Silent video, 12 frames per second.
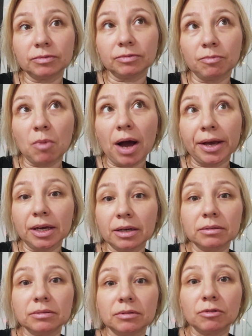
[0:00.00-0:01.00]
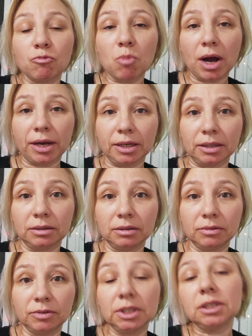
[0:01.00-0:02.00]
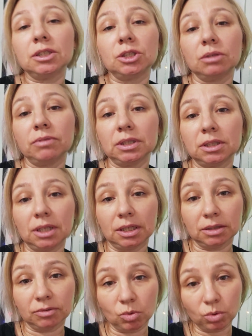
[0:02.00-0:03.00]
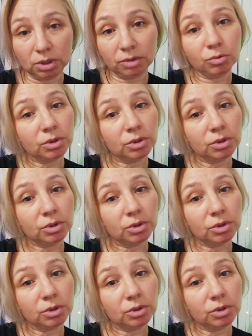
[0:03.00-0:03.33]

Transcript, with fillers: в мае, в мае 2023 года,